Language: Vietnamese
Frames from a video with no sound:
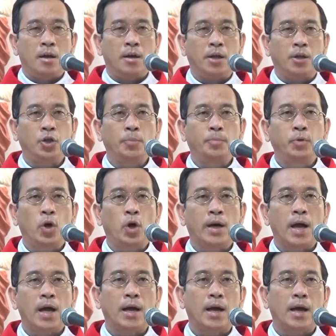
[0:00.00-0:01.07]
để giúp cho
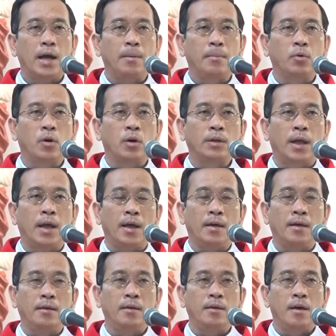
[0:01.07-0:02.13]
các em có
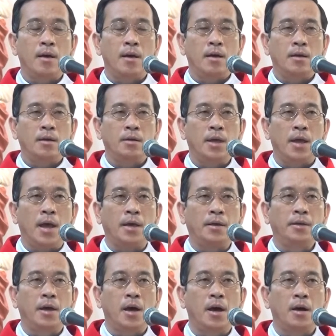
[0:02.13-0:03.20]
thể dễ
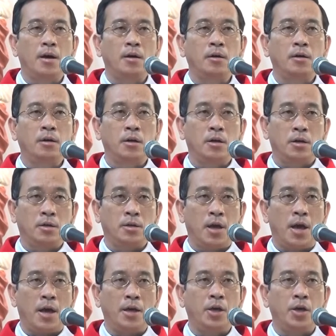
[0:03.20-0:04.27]
nhớ
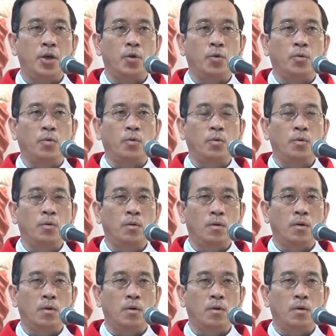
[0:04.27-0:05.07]
dễ hiểu